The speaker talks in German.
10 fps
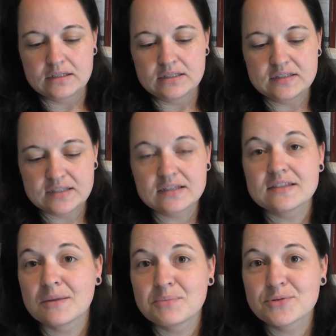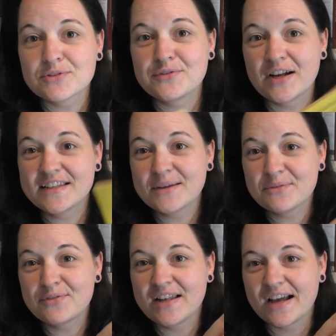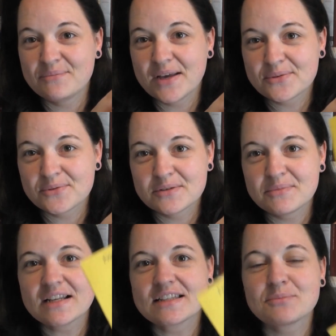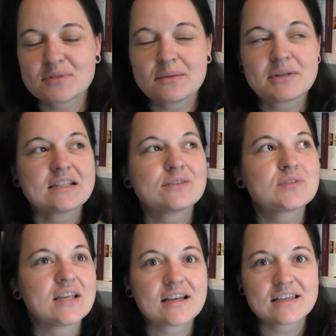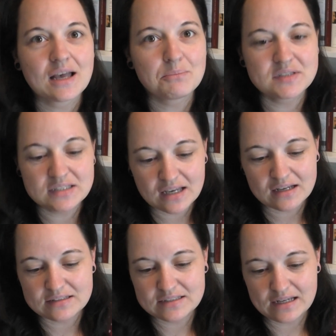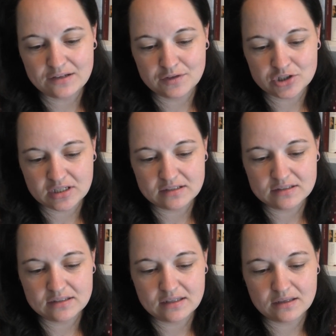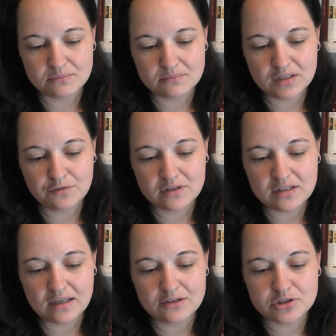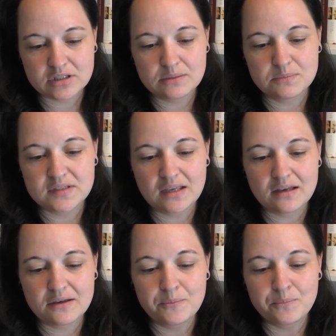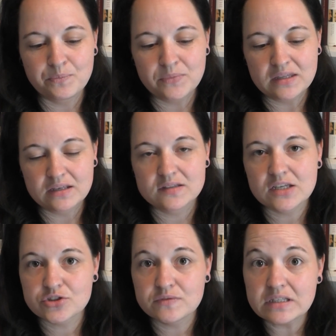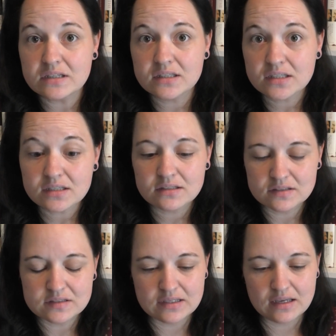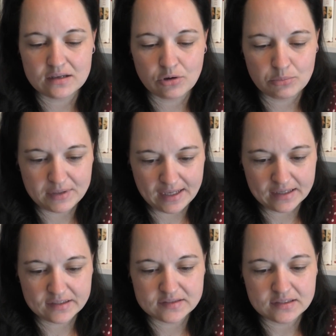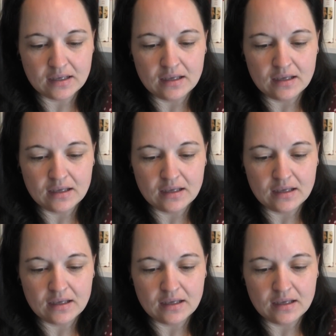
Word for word: Ihr seht, es hat mir gut gefallen. Ich habe mir viele Anmerkungen gemacht. Ich muss aber dazu sagen, ich habe mit Sicherheit nicht alle verstanden. Ähm, ich finde, er schrieb sehr, sehr schwierig, sehr komplex,